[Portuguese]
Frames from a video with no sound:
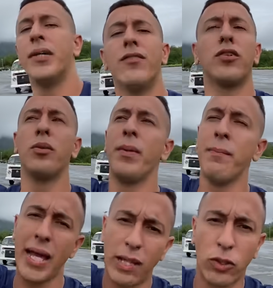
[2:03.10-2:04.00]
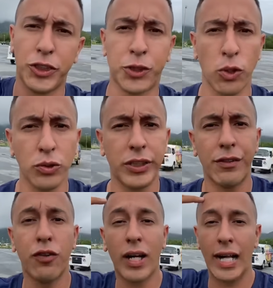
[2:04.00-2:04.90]
e vou dormir meia-noite todo dia,
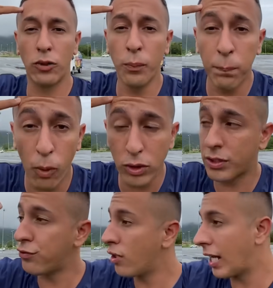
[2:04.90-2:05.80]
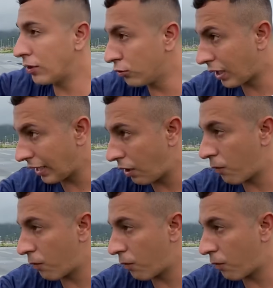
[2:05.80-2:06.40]
focado no posto e focado no canal.